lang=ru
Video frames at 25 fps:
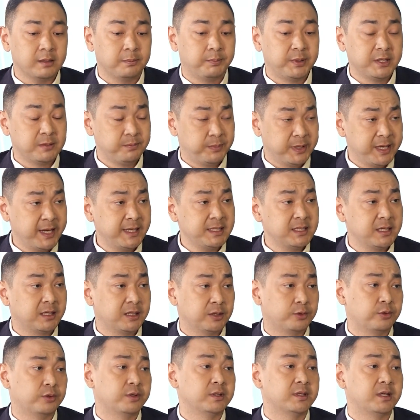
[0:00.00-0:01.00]
предприятия,
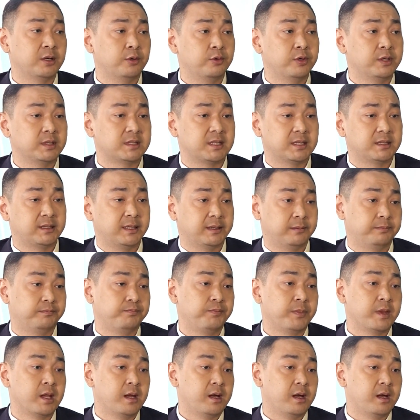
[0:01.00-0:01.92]
которые находятся там